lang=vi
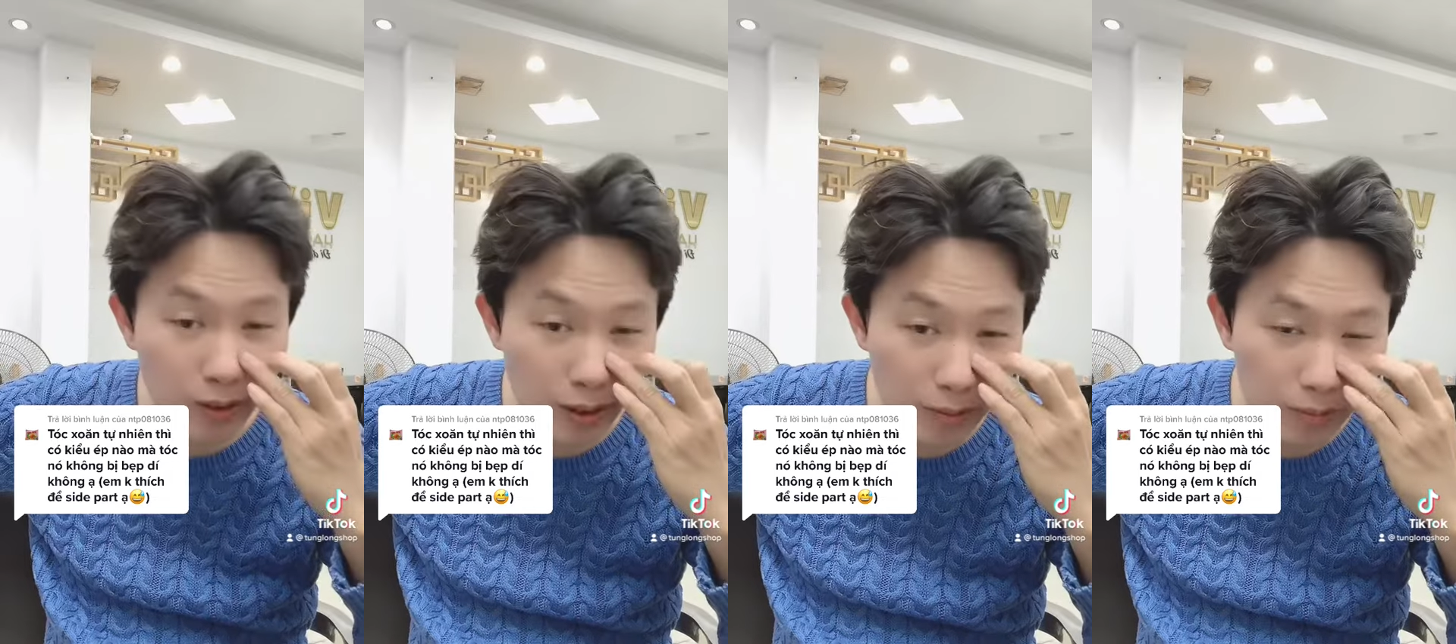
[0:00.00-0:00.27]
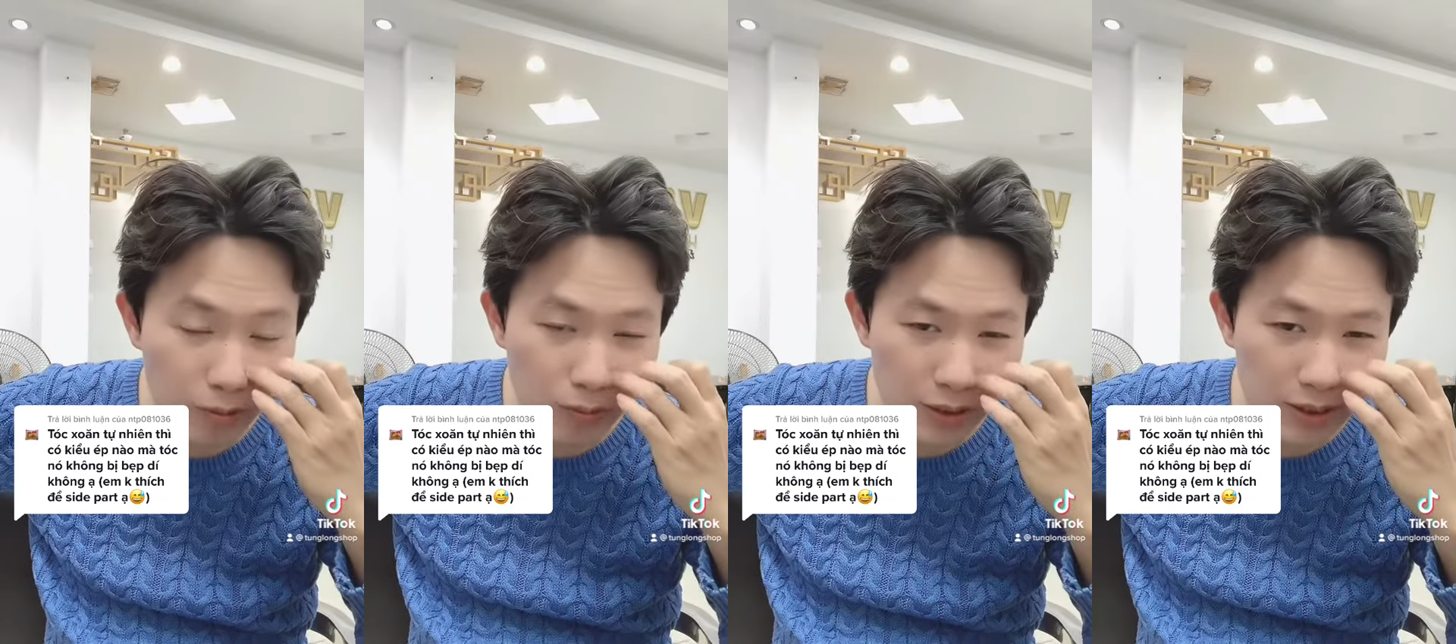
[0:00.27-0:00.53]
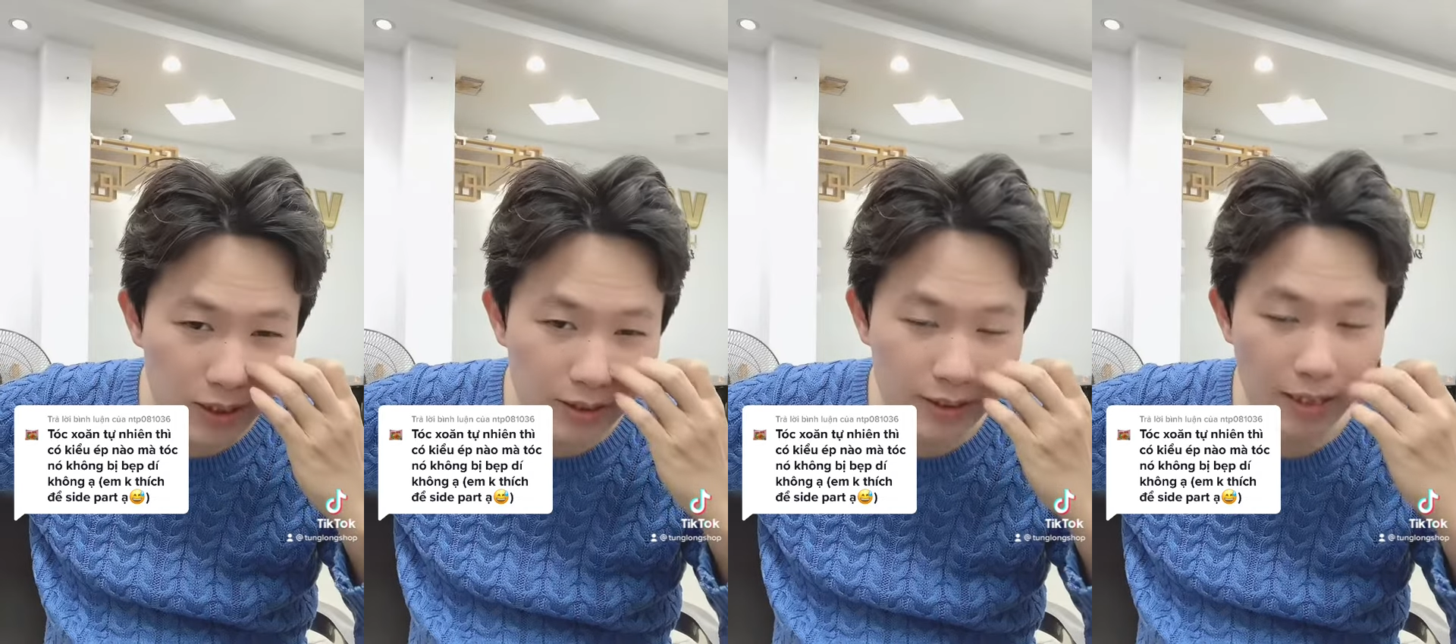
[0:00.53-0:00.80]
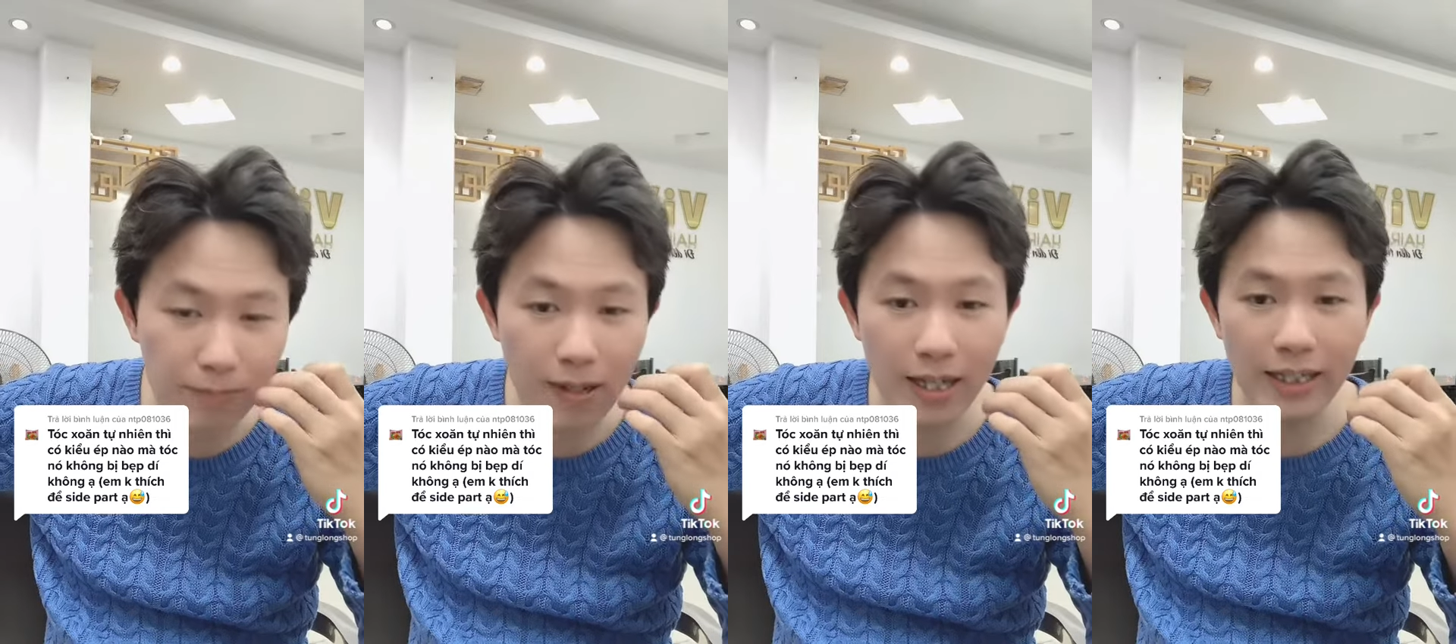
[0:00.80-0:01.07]
em không thích chơi
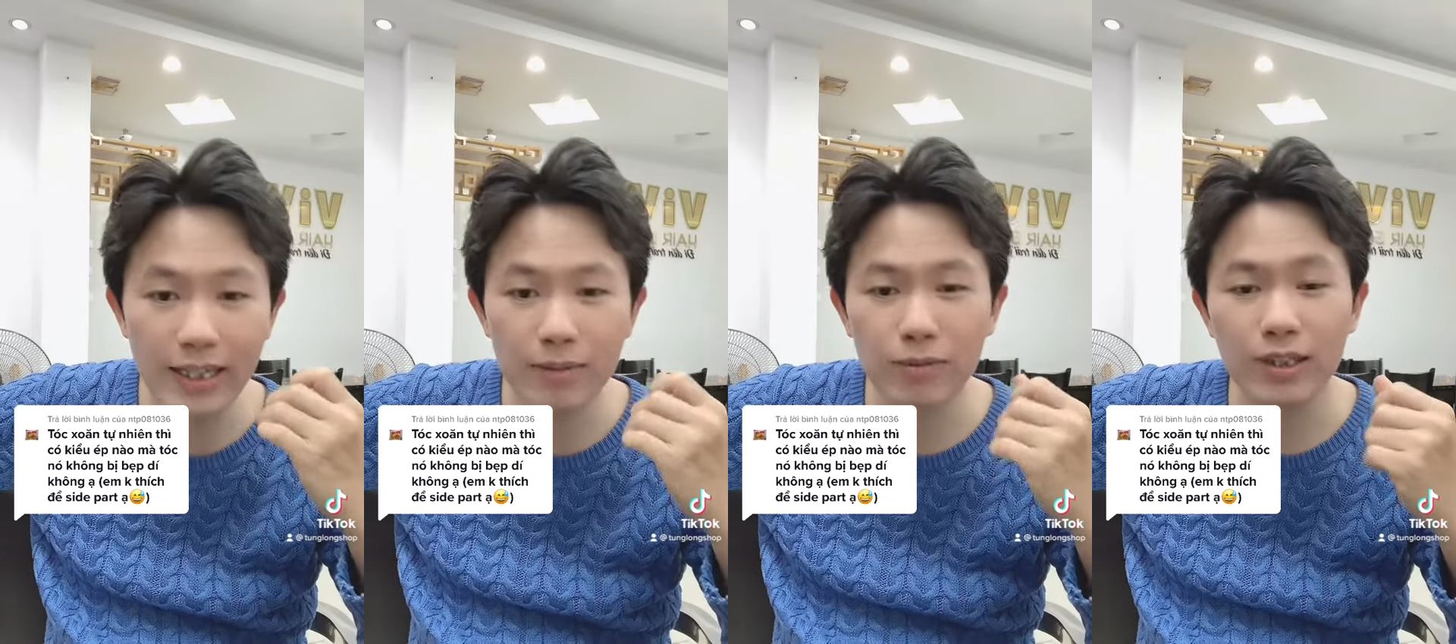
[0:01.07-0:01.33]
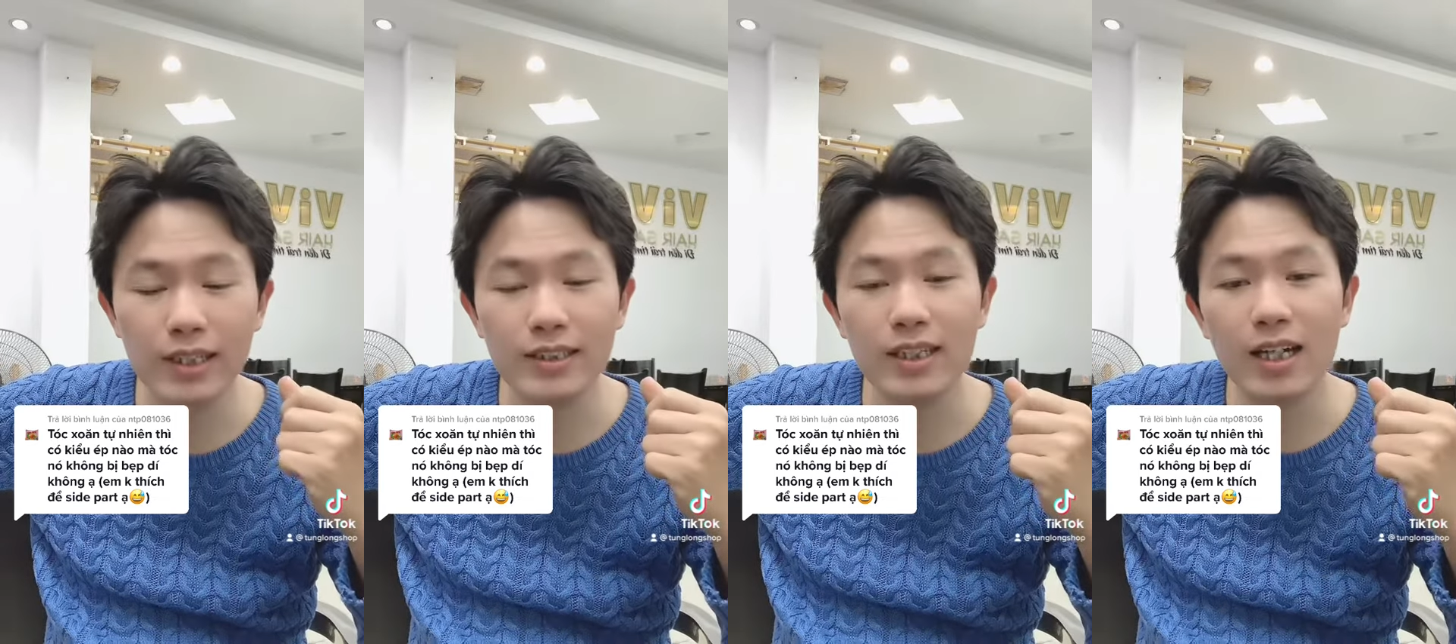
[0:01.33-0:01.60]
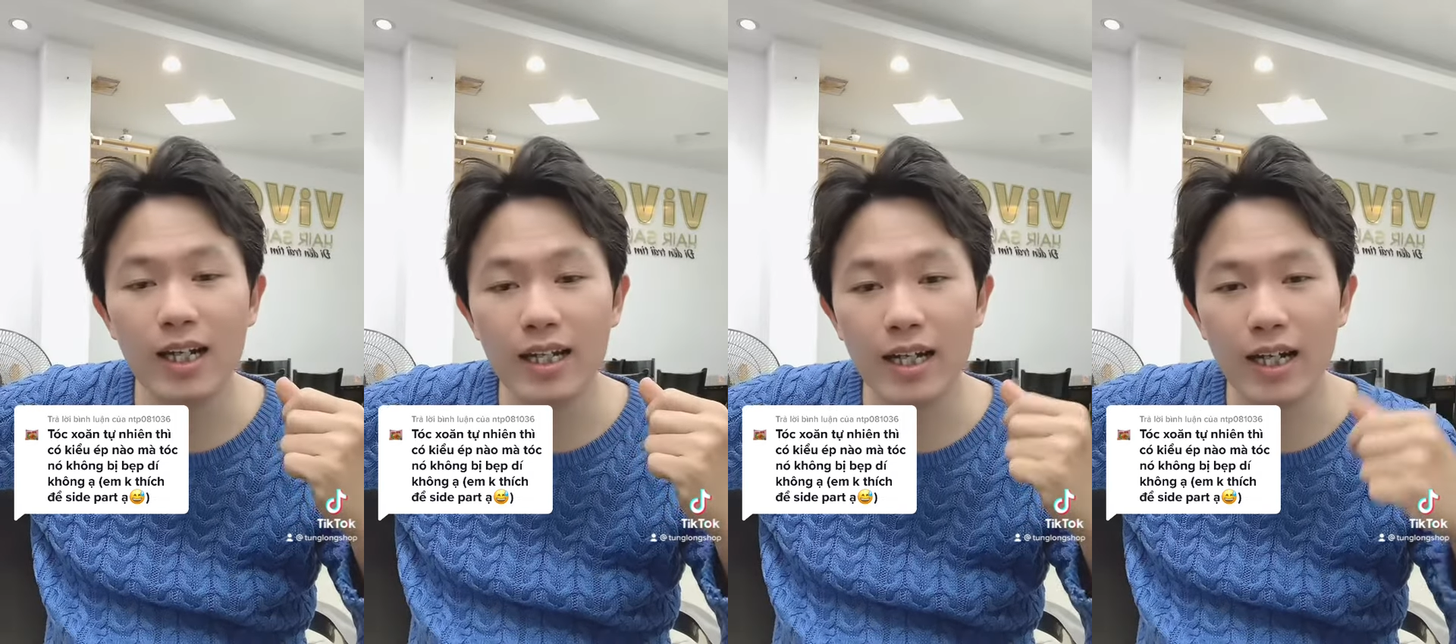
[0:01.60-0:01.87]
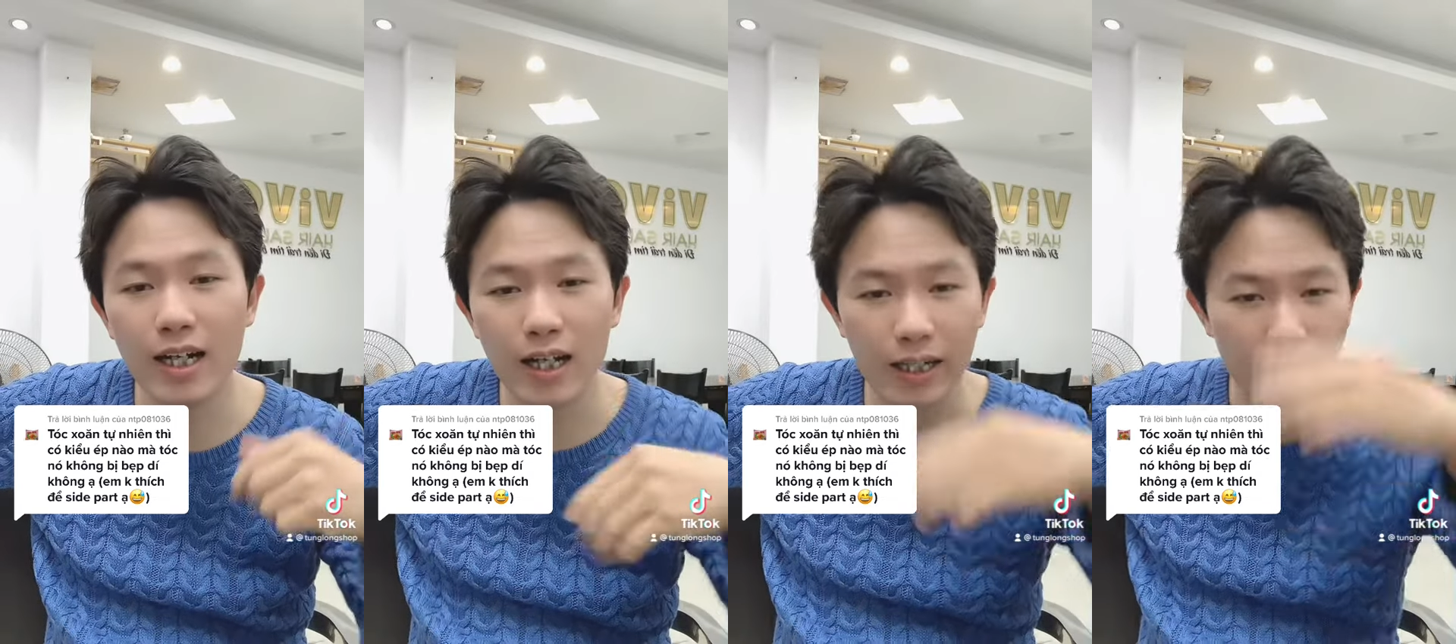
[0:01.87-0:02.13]
sai pass thì em có thể chơi
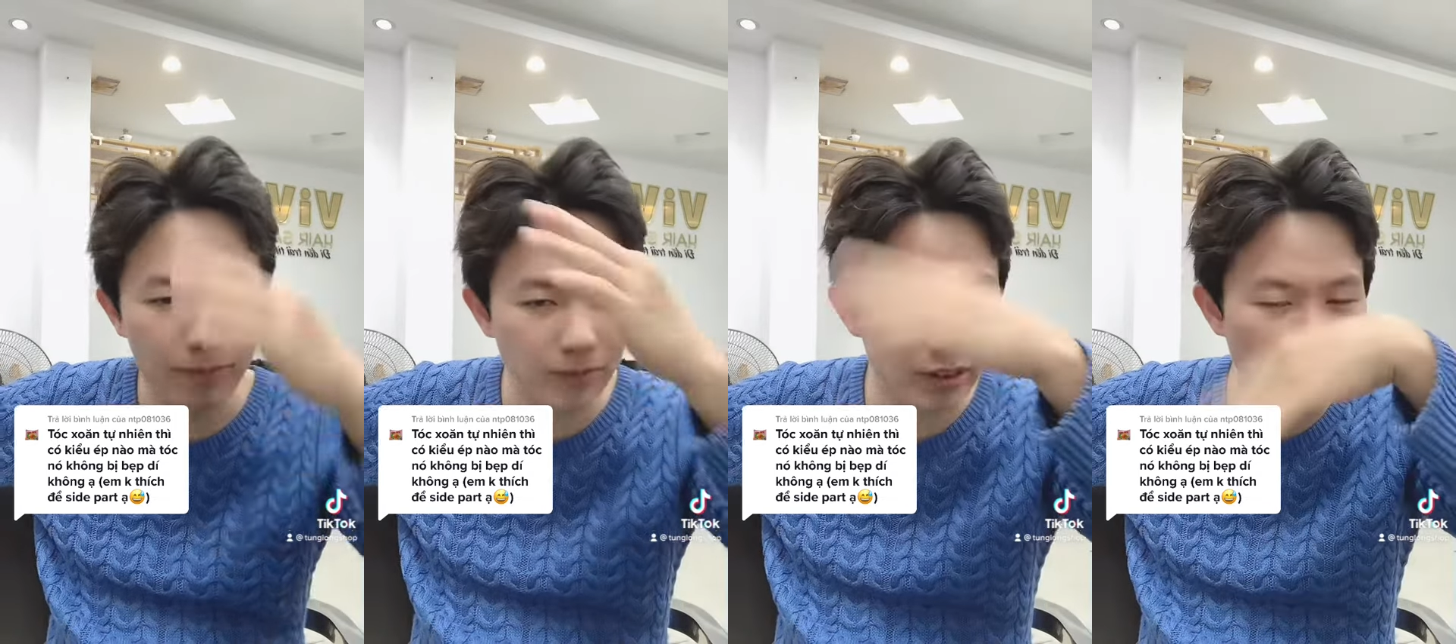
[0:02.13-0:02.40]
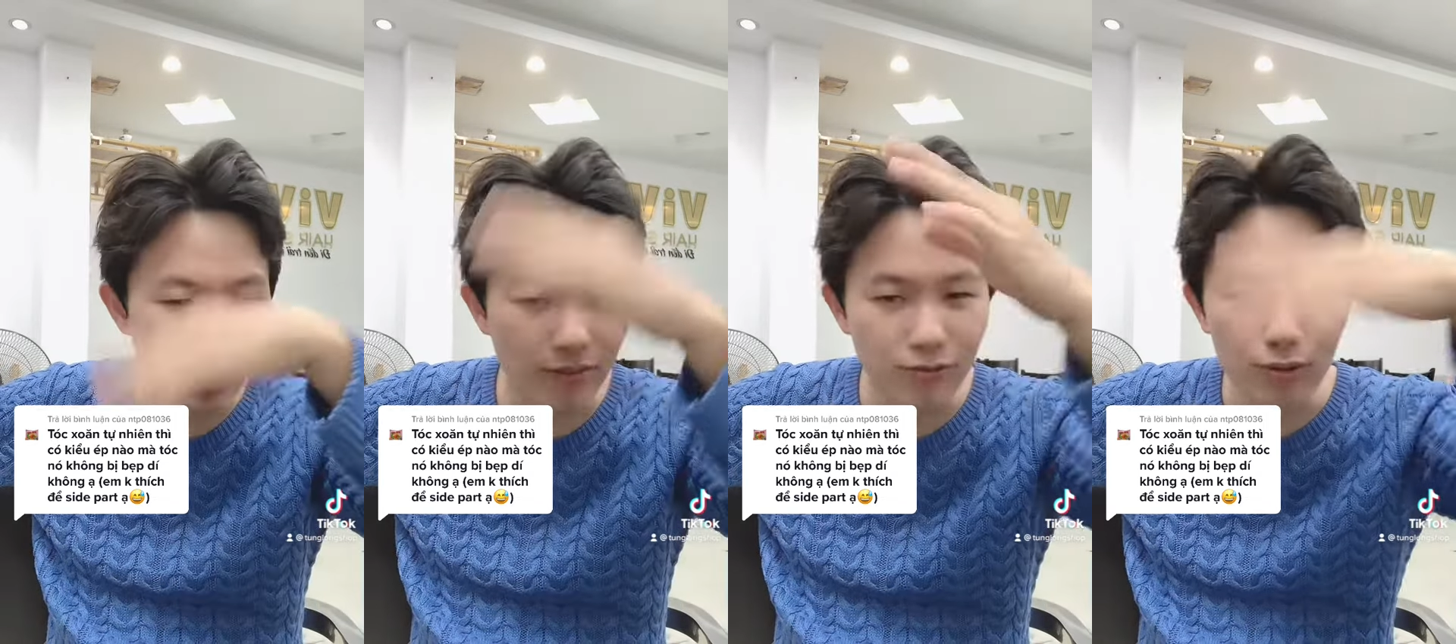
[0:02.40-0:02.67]
layer em có thể